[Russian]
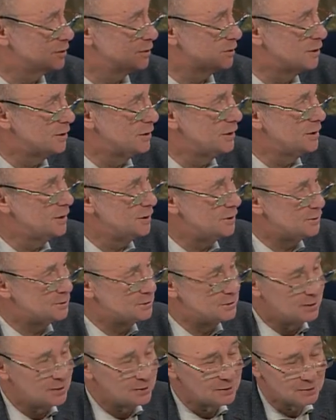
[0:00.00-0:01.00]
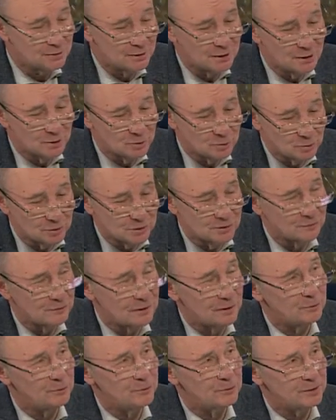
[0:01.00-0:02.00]
большое, из да, нас тоже в
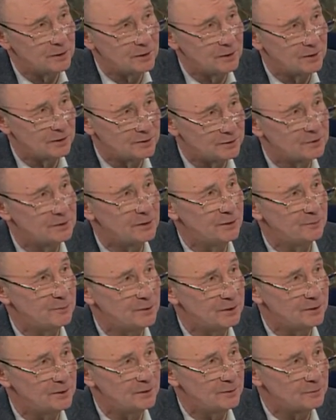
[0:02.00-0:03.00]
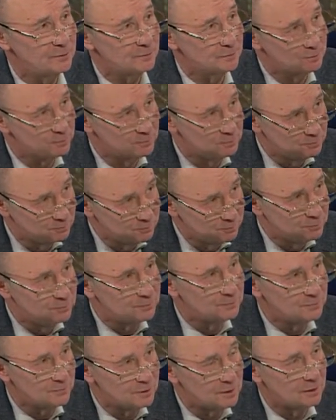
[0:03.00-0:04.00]
какой-то степени. Да, два слова,
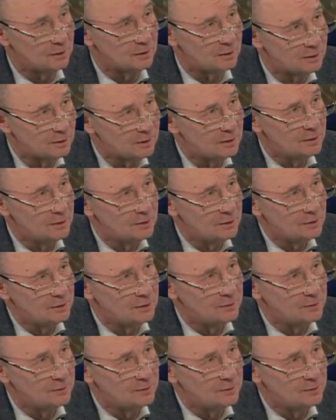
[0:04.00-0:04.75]
да, да.